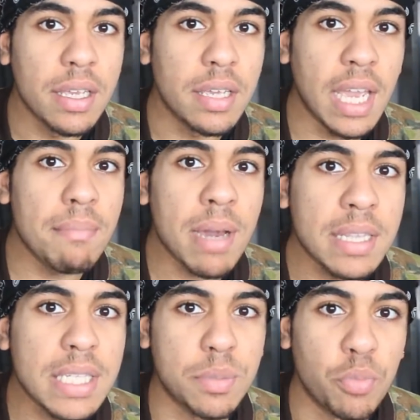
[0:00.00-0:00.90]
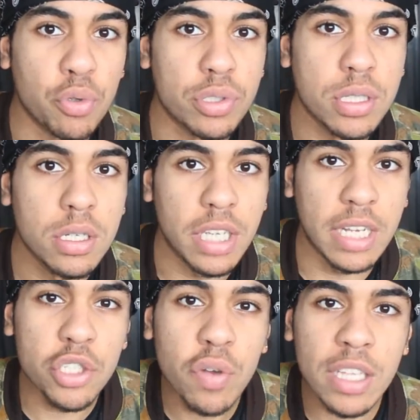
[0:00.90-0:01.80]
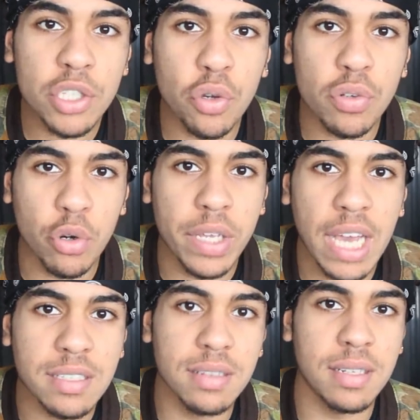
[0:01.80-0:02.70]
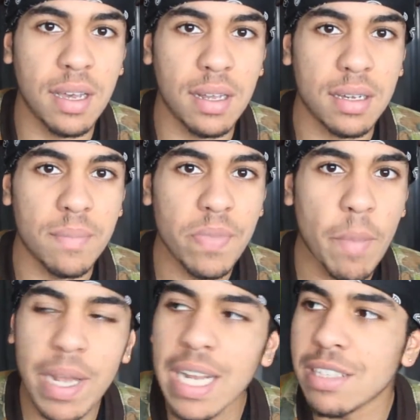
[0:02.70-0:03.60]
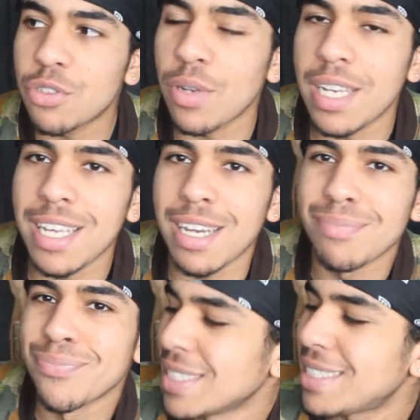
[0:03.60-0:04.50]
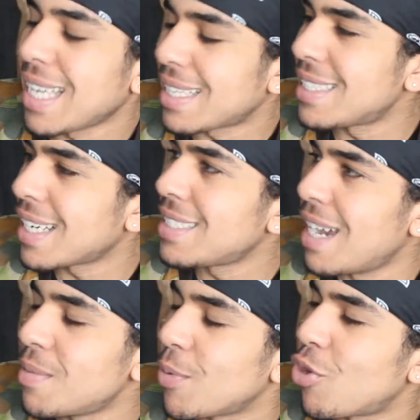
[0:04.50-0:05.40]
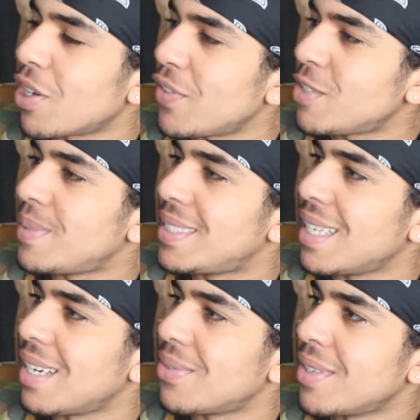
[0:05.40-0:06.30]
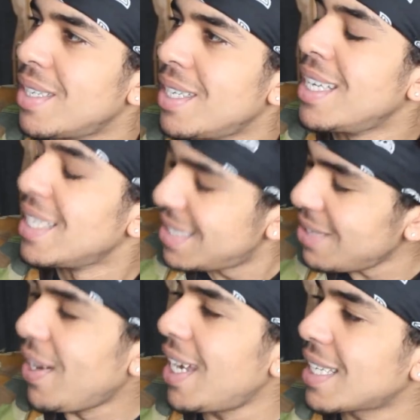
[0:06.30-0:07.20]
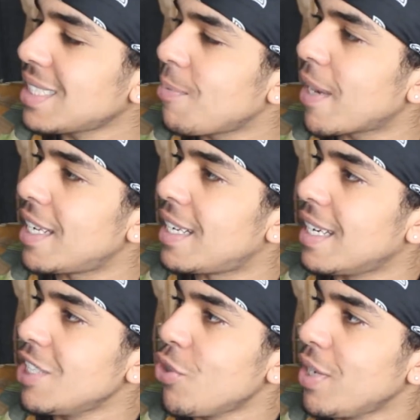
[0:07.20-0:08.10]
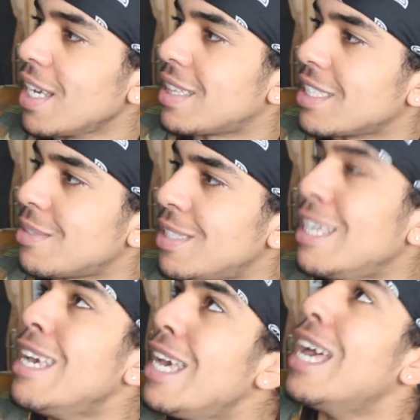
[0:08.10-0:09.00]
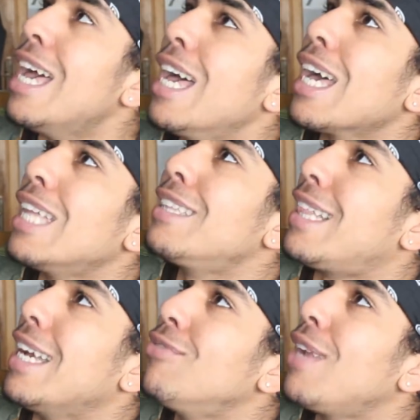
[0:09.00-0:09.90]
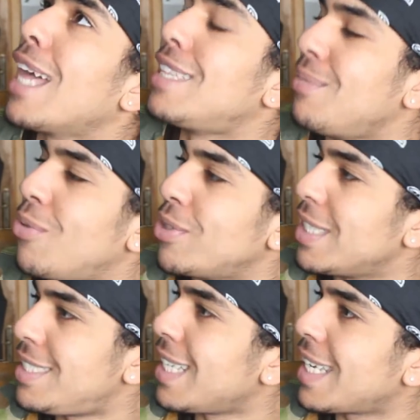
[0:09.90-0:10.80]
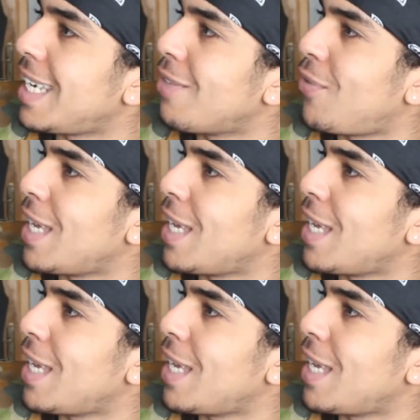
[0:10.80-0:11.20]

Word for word: يا اما غادي تموت يعني شنو غادي تكون الرياكشن ديالك باين غادي تقول لي صاب انت كتامن بالخرافات بزاف سير بحالك اصاحبي خلينا نعيشوا حياتنا شمن آه، غنتلعن ولا غادي نموت هادشي راه كاينه في